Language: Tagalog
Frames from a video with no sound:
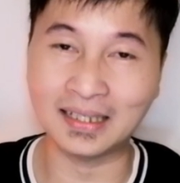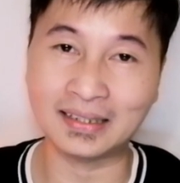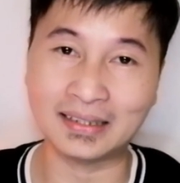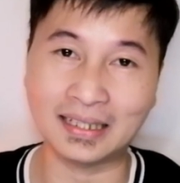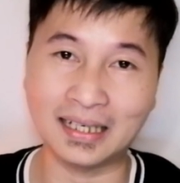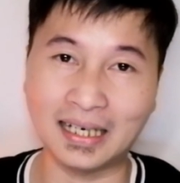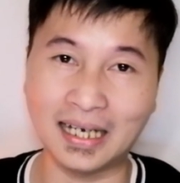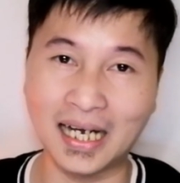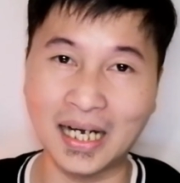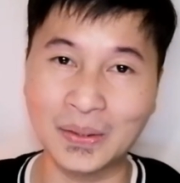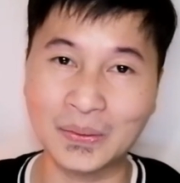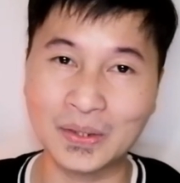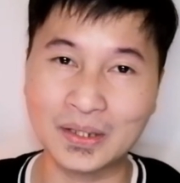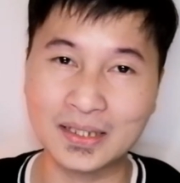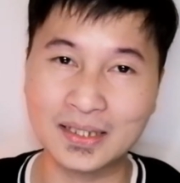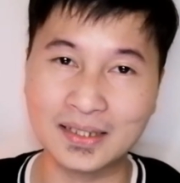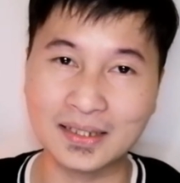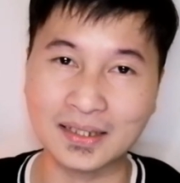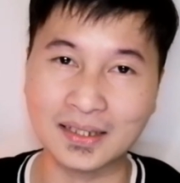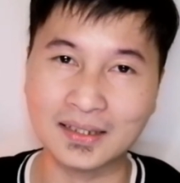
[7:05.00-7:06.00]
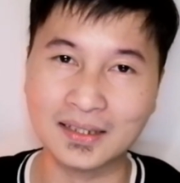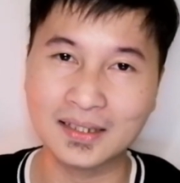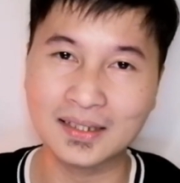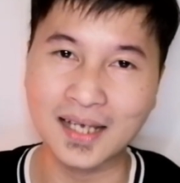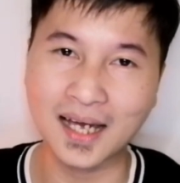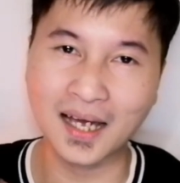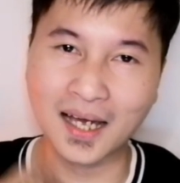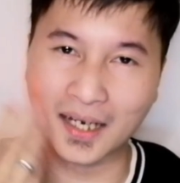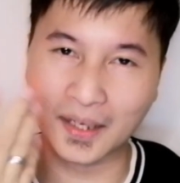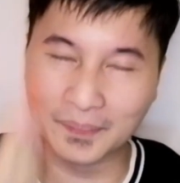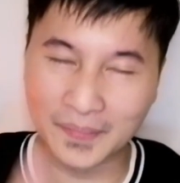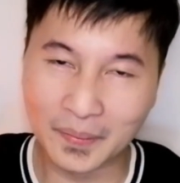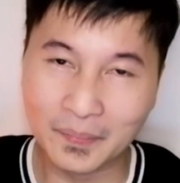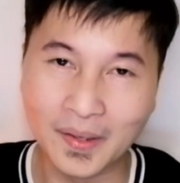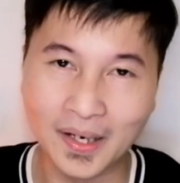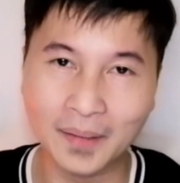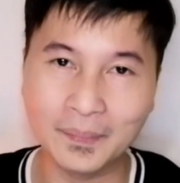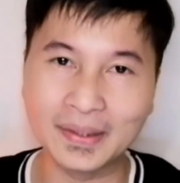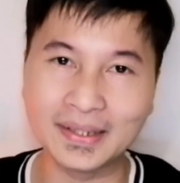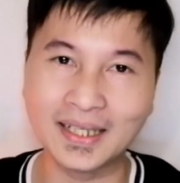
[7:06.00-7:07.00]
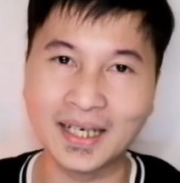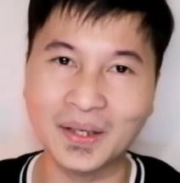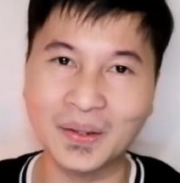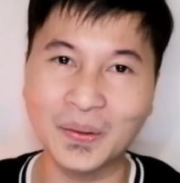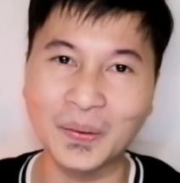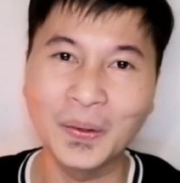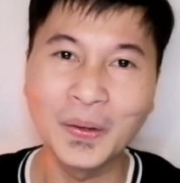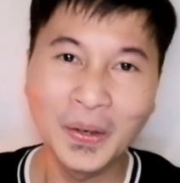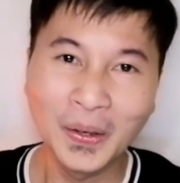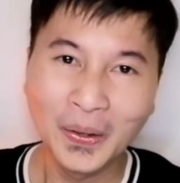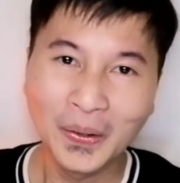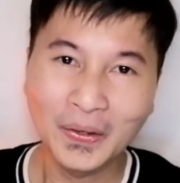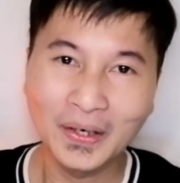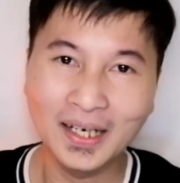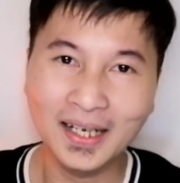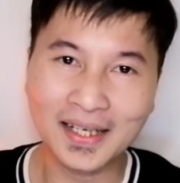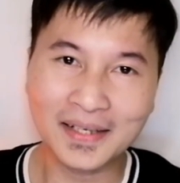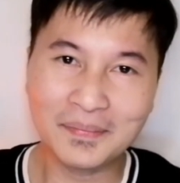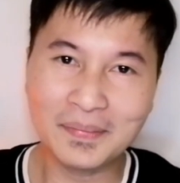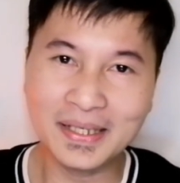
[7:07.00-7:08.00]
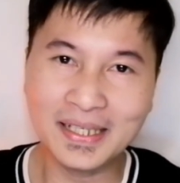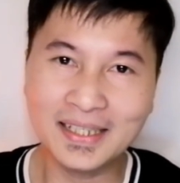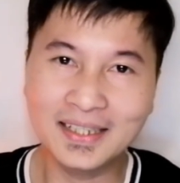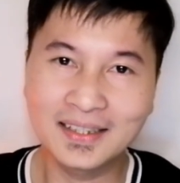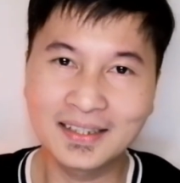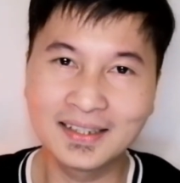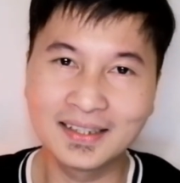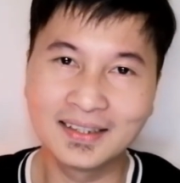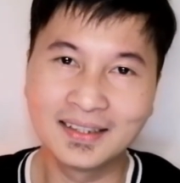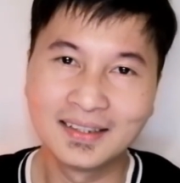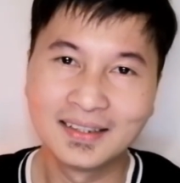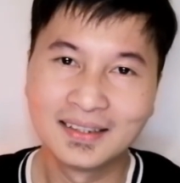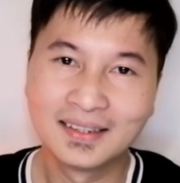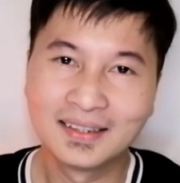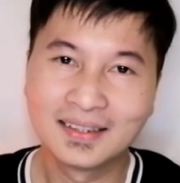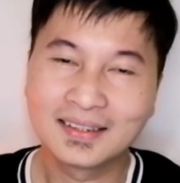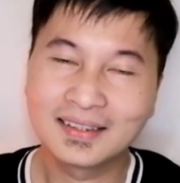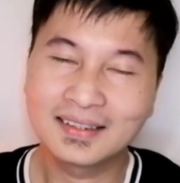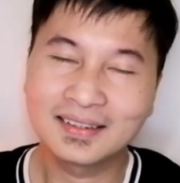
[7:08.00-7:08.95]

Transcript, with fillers: nyo kaya magsalita out sa, sa harap ng maraming tao or like me,